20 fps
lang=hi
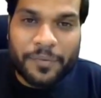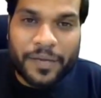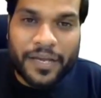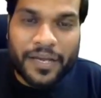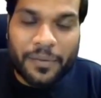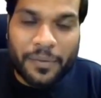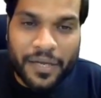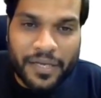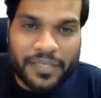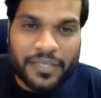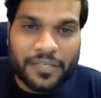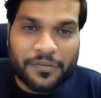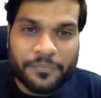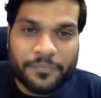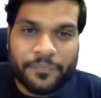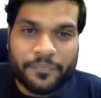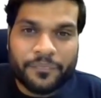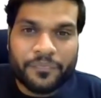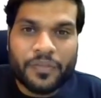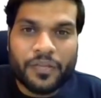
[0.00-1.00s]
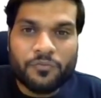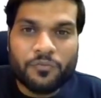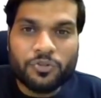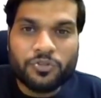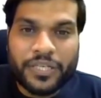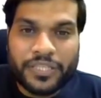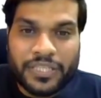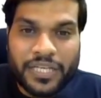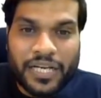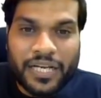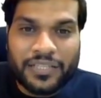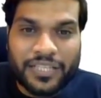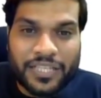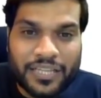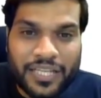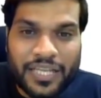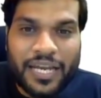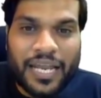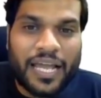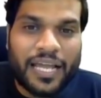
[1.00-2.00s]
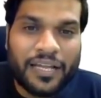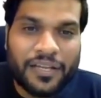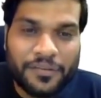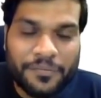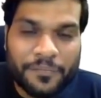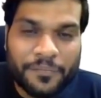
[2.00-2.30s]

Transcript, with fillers: पाएगा भाई वो तो एक तरह का दलदल है